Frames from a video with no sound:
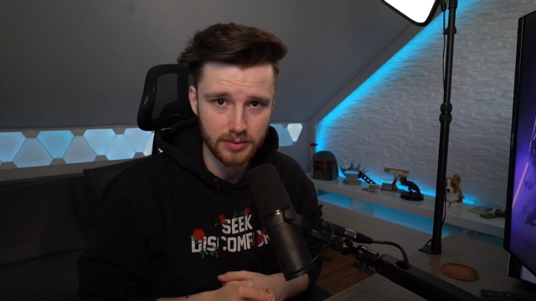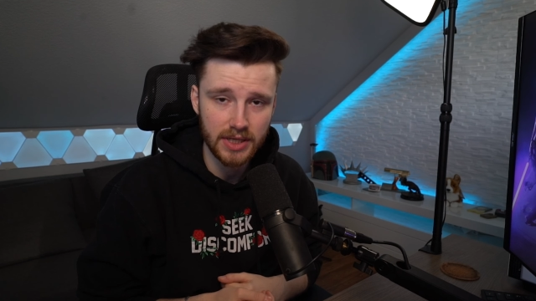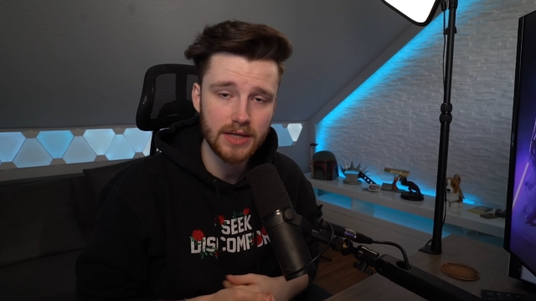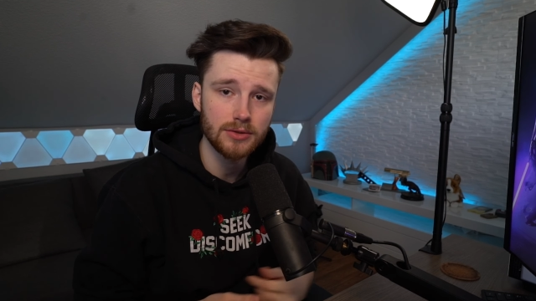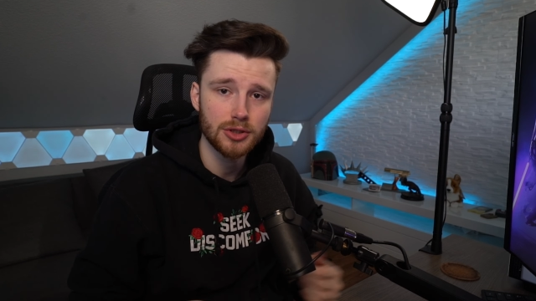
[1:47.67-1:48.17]

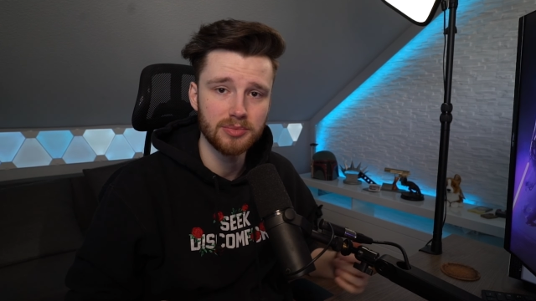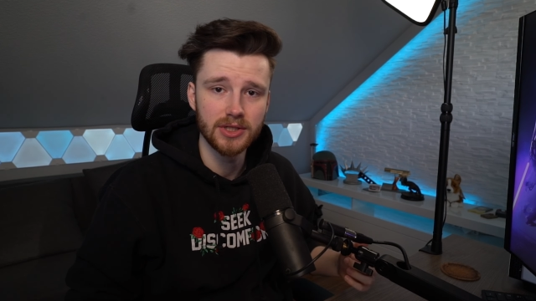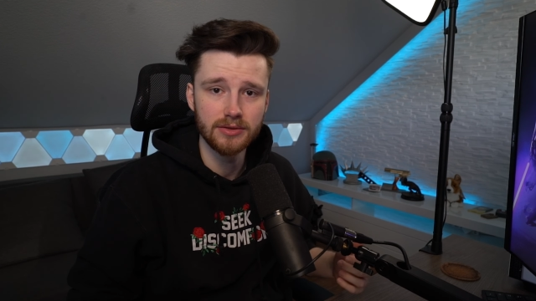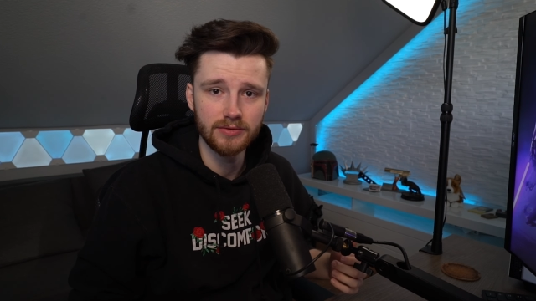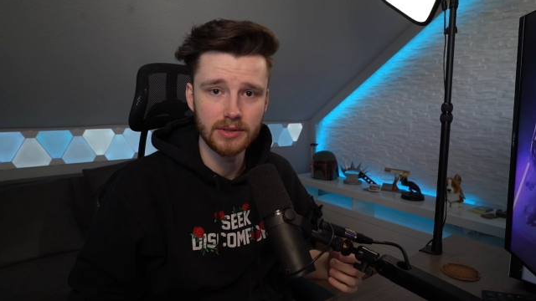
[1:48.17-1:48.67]
Also
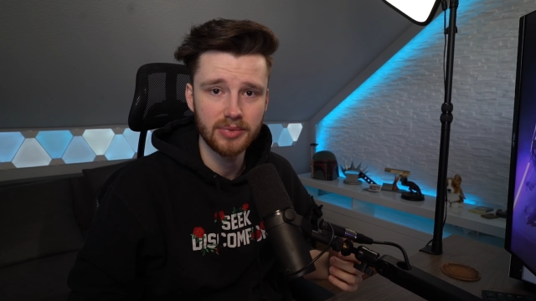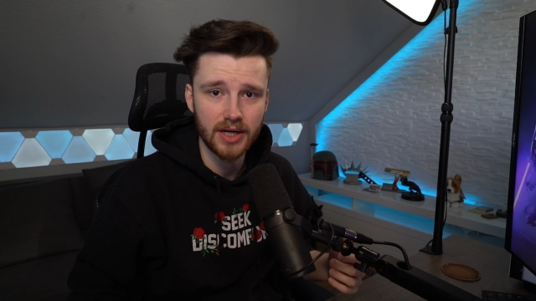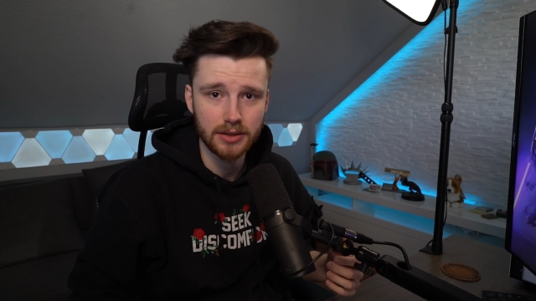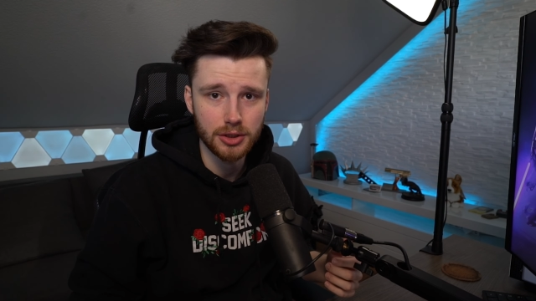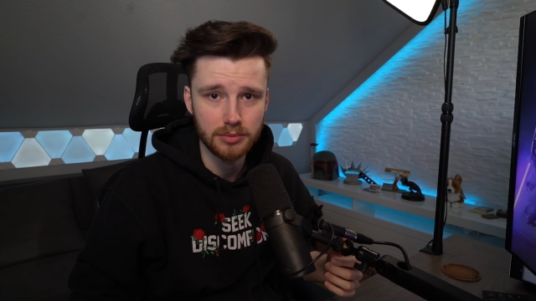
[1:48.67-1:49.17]
spielen wir
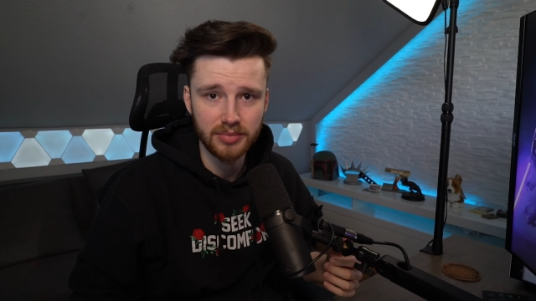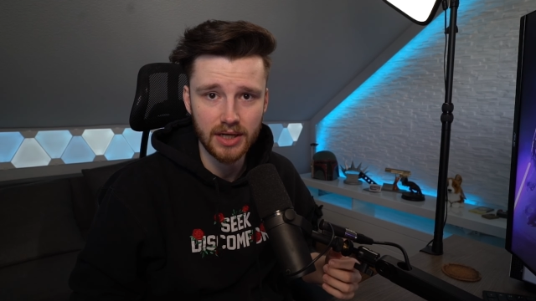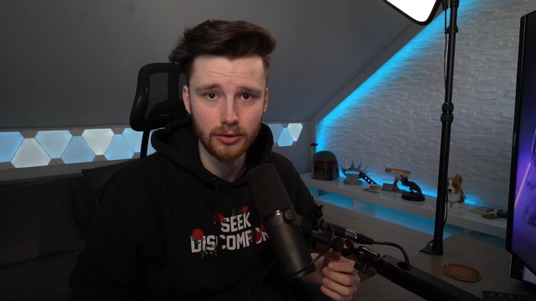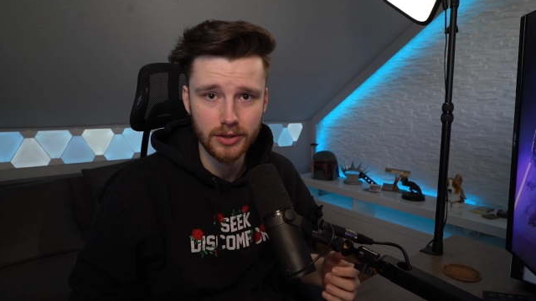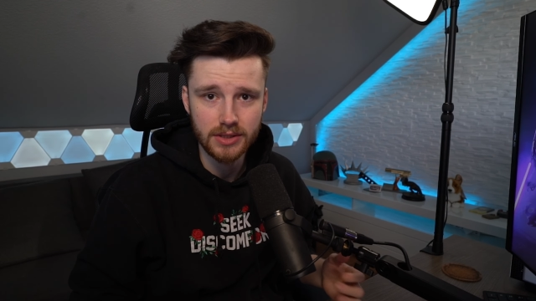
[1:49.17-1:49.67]
praktisch ein paar
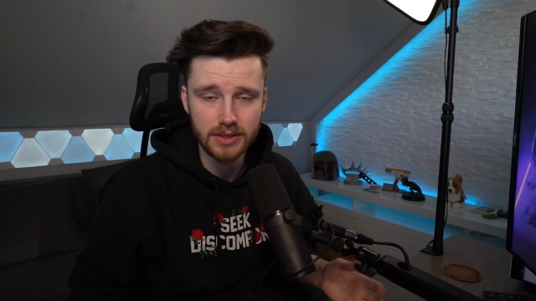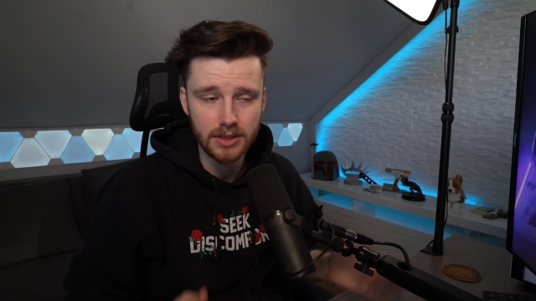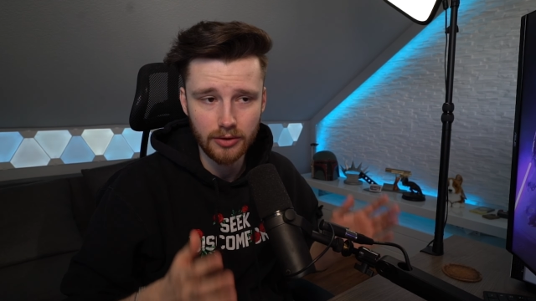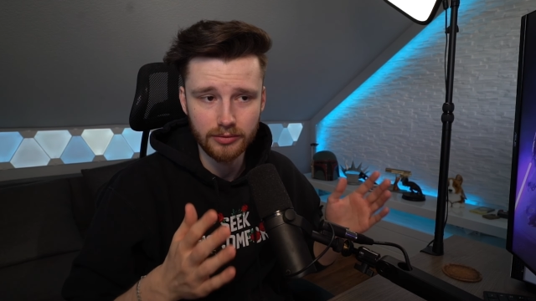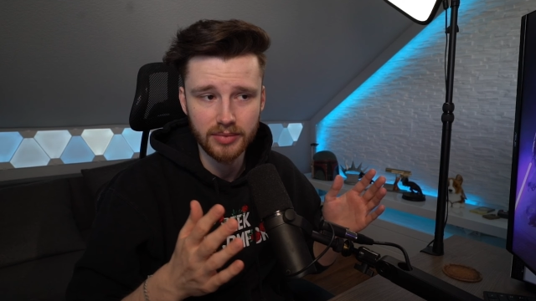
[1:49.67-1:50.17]
Leute, die
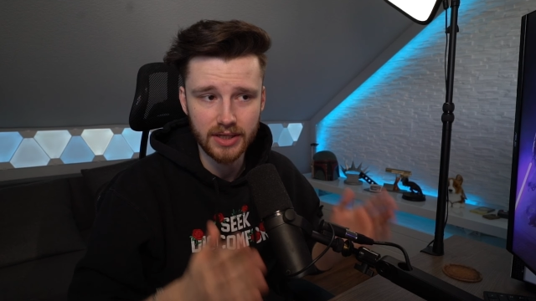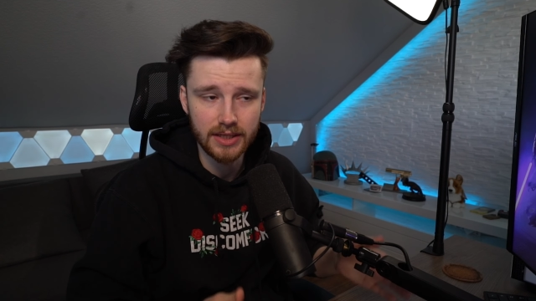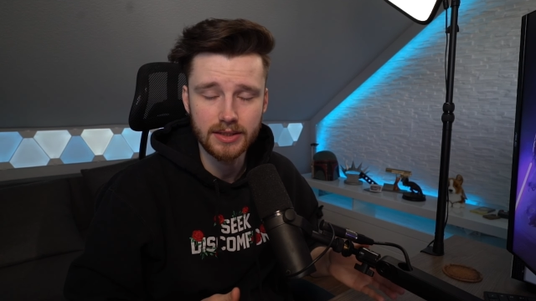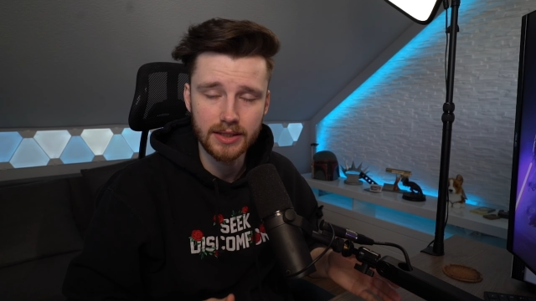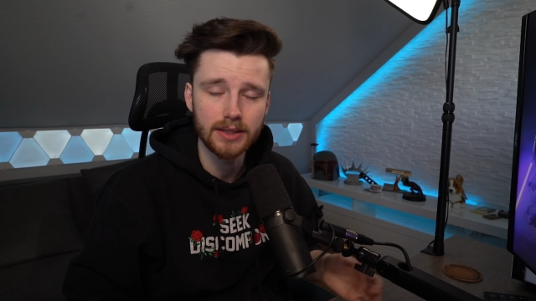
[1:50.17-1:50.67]
auf den
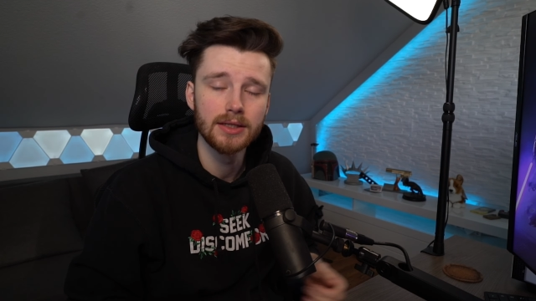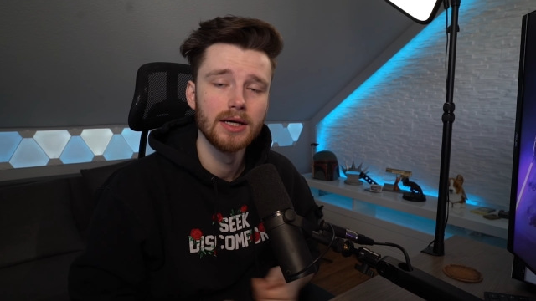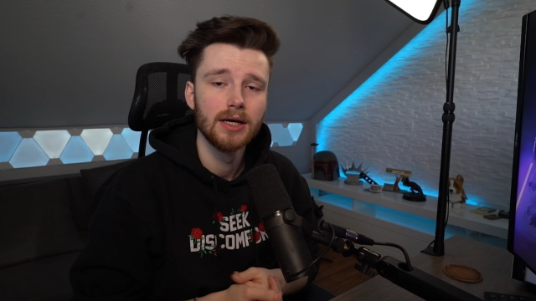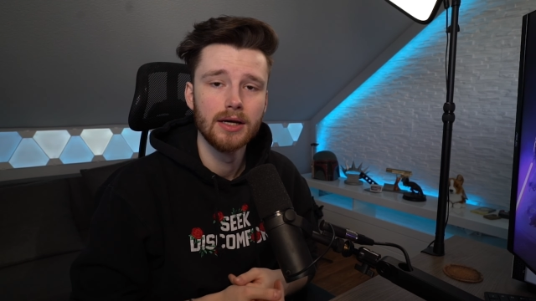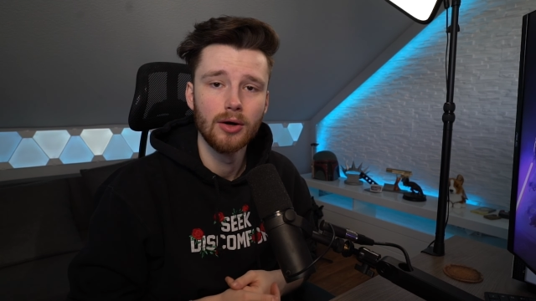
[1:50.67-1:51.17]
Planeten gehen
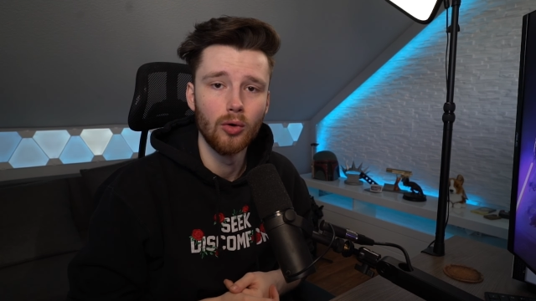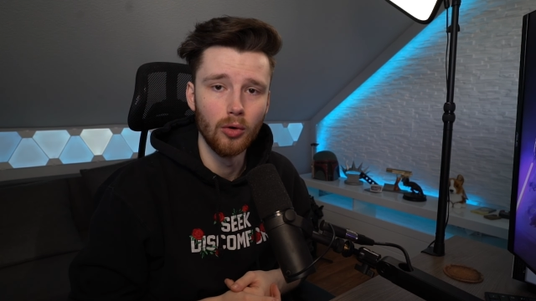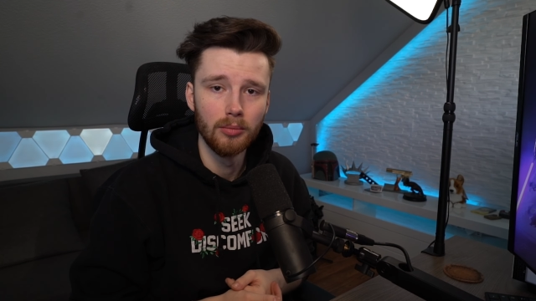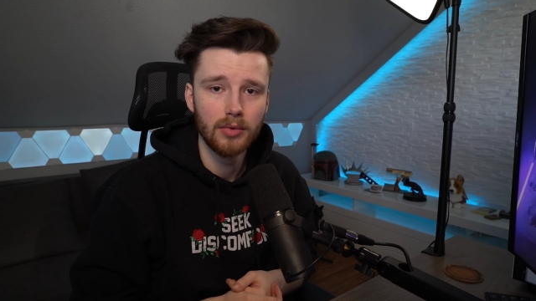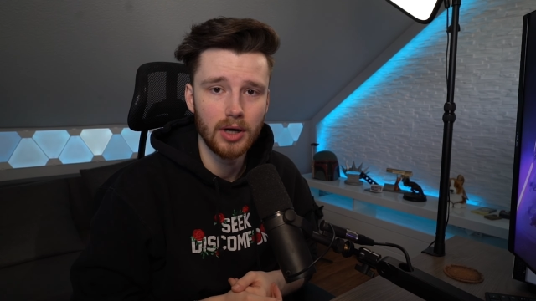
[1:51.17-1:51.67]

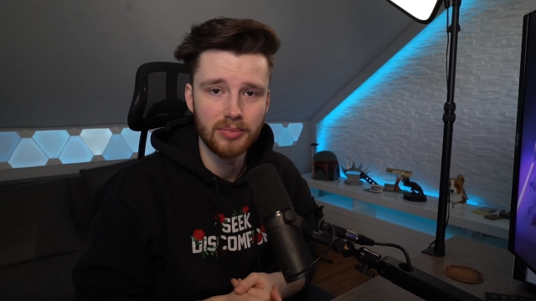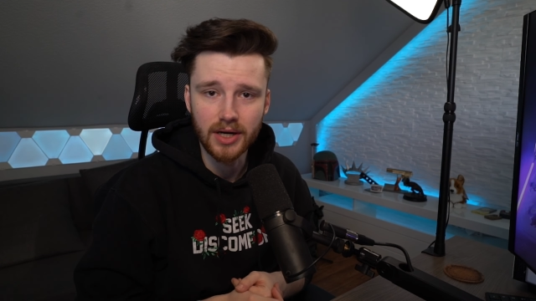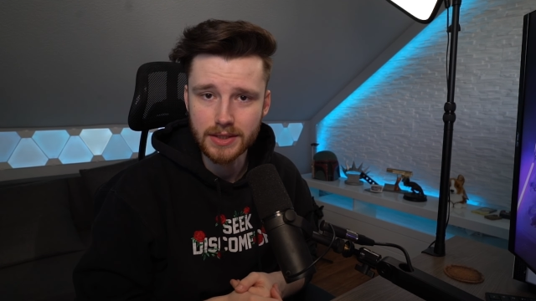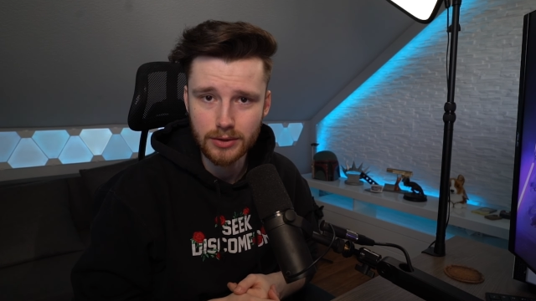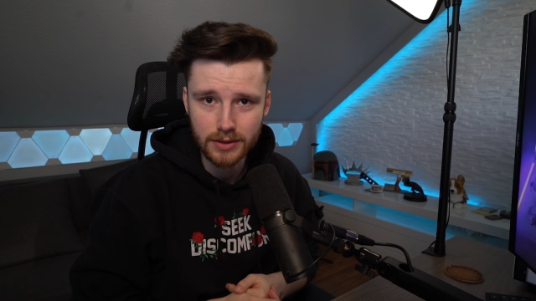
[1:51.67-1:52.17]
um ein paar
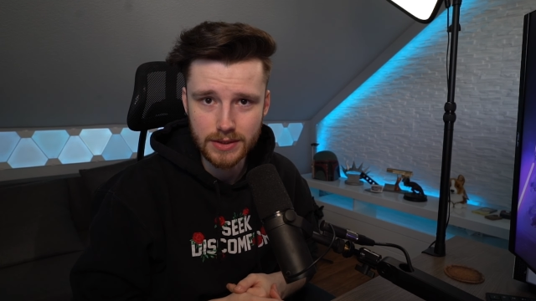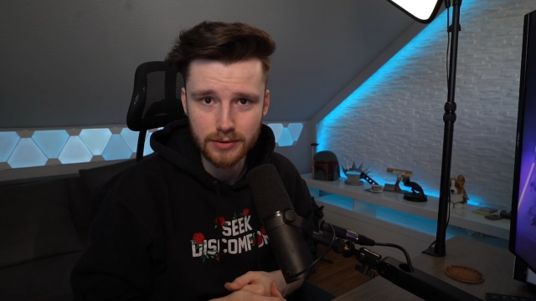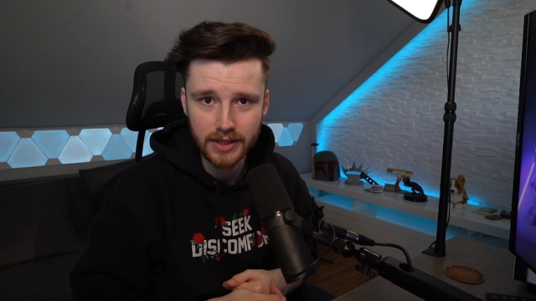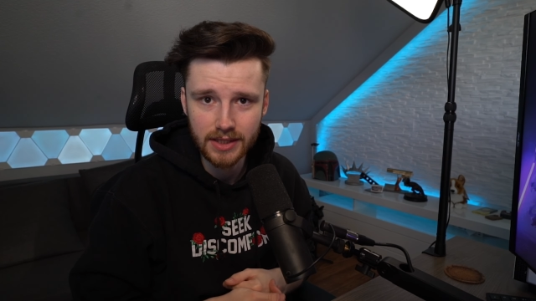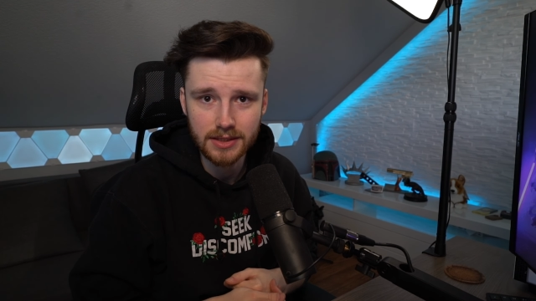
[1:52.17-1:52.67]
Ressourcen zu
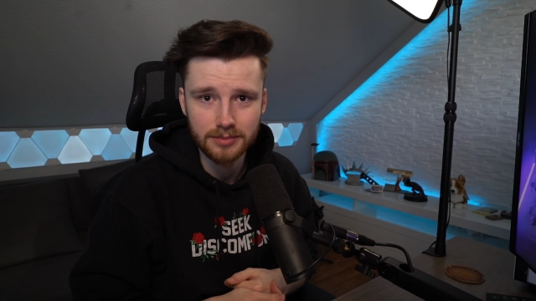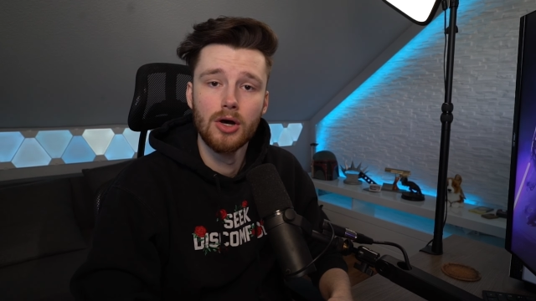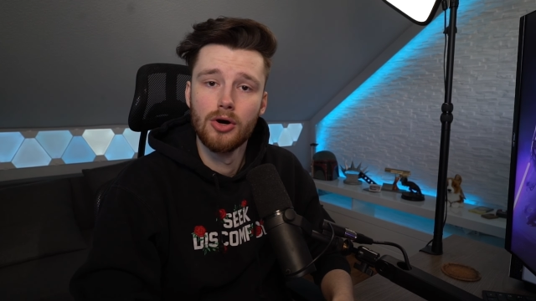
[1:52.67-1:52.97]
ergattern.